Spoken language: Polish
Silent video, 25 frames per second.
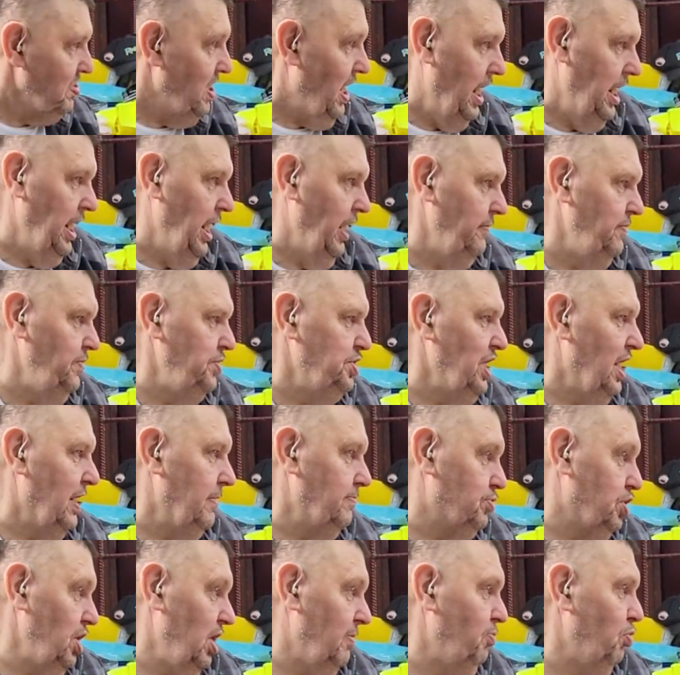A ja widziałem,
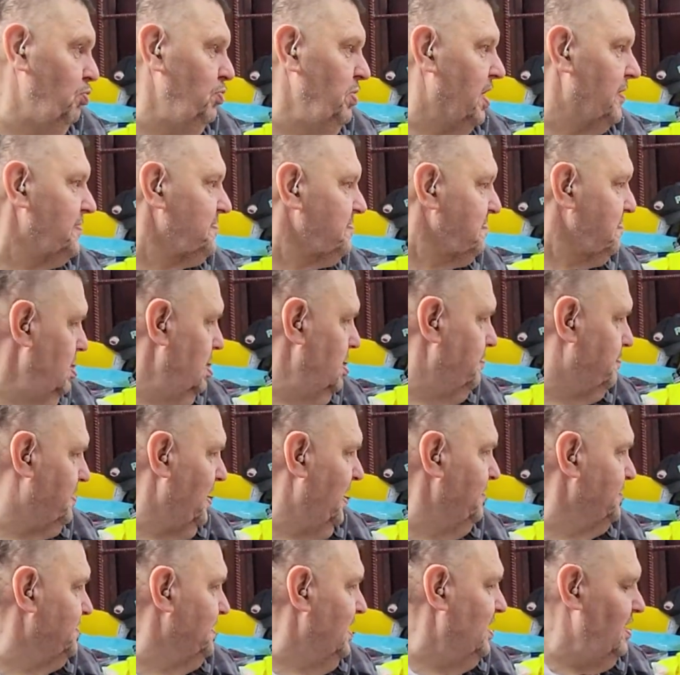to ja mówię.
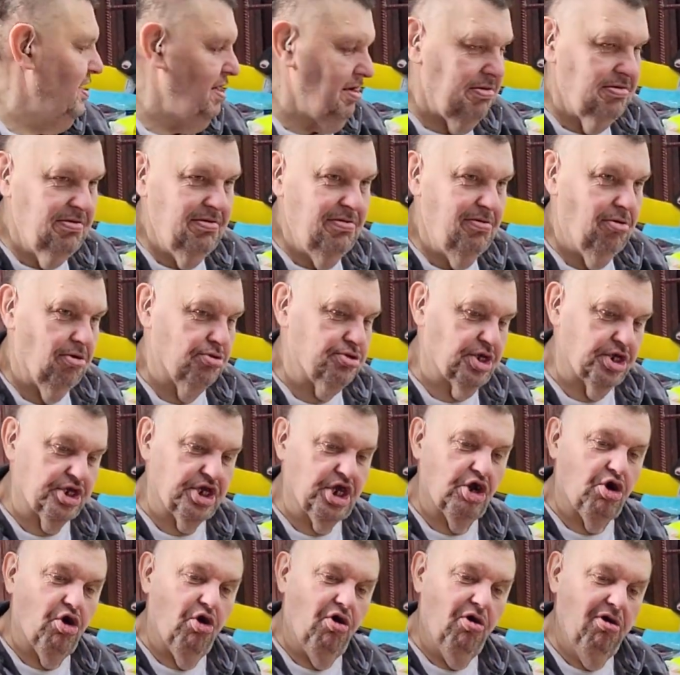Prawda. O
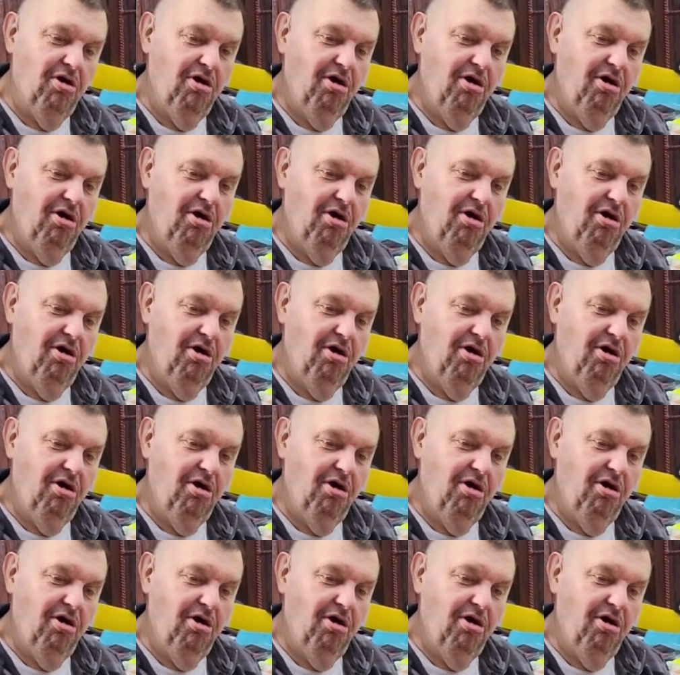takiego.